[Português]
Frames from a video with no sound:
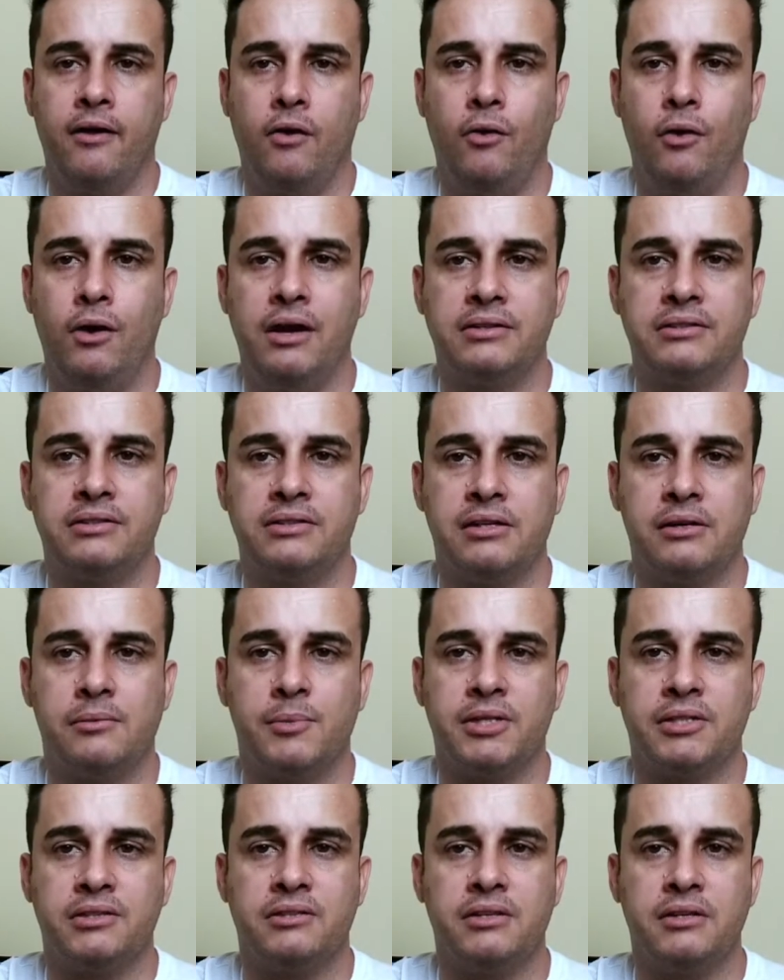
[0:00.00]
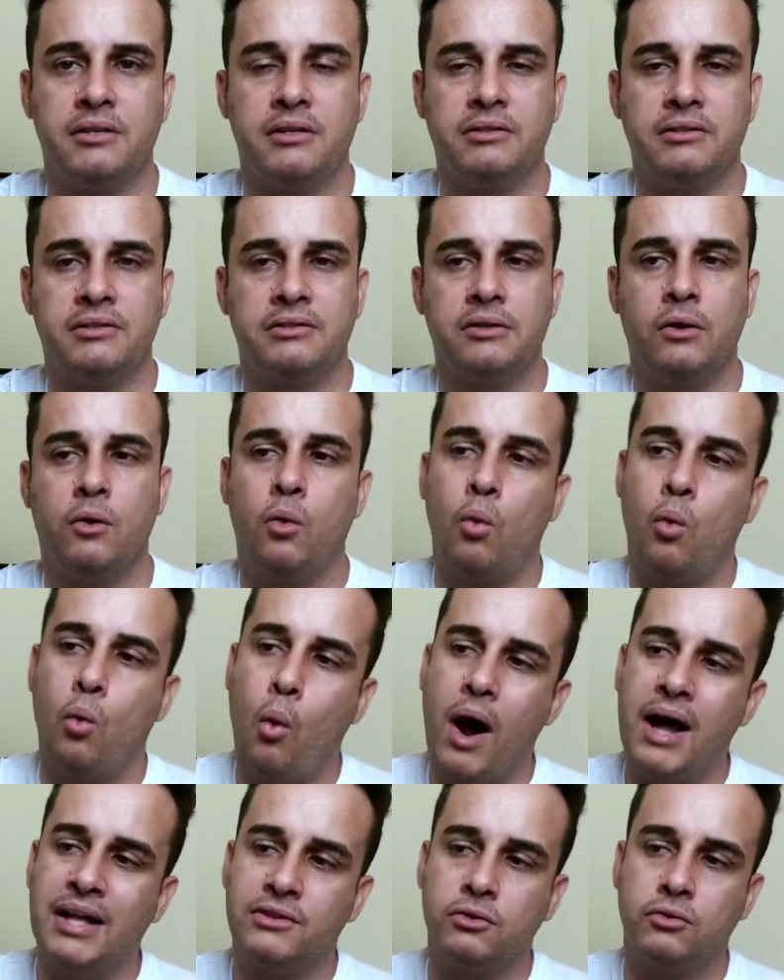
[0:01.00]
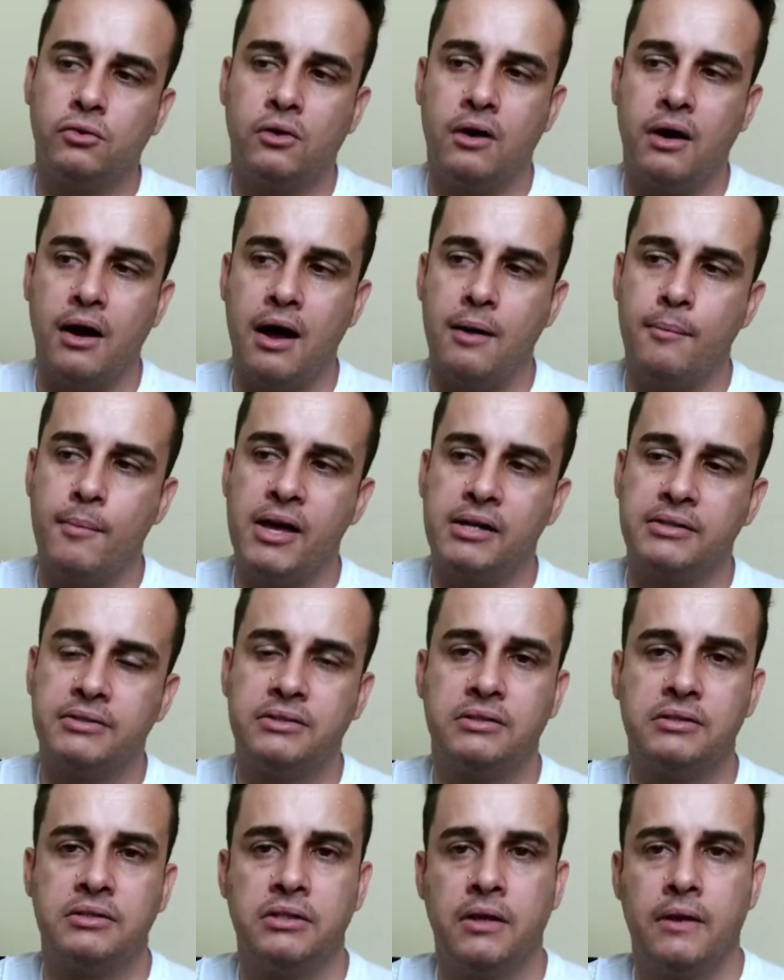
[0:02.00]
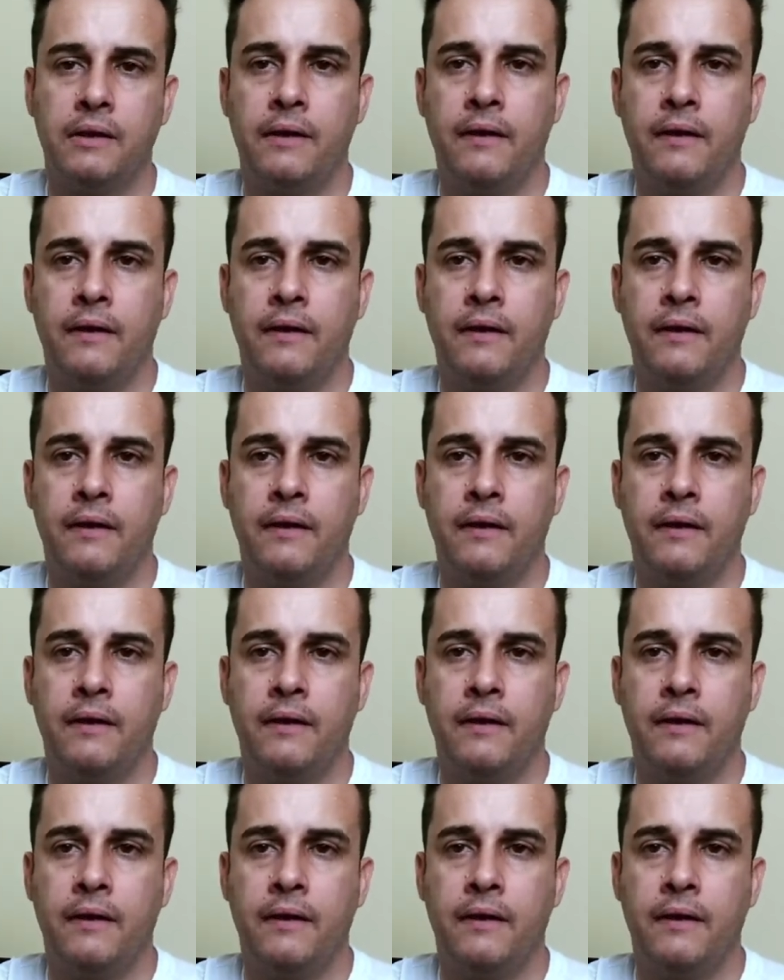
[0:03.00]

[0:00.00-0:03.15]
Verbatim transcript: Olha as câmeras deles, são quatro câmeras